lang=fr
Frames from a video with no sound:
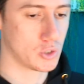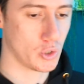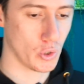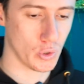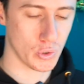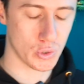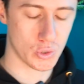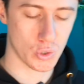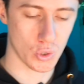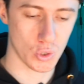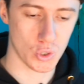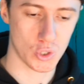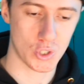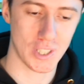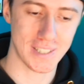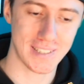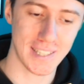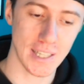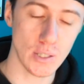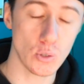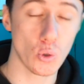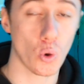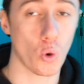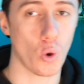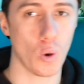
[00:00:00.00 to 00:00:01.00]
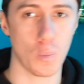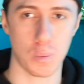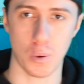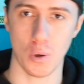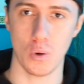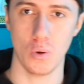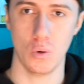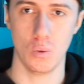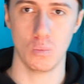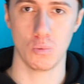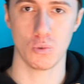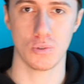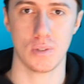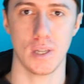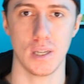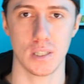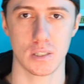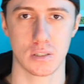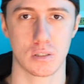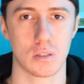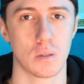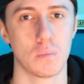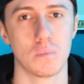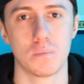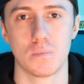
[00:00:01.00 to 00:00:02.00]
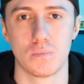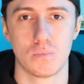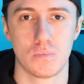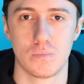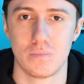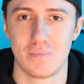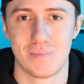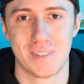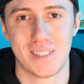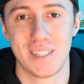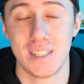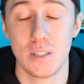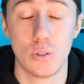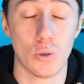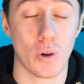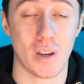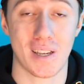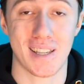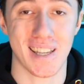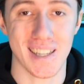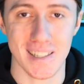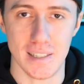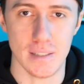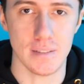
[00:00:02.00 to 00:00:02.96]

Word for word: j'essaye de reprendre le montage comme si de rien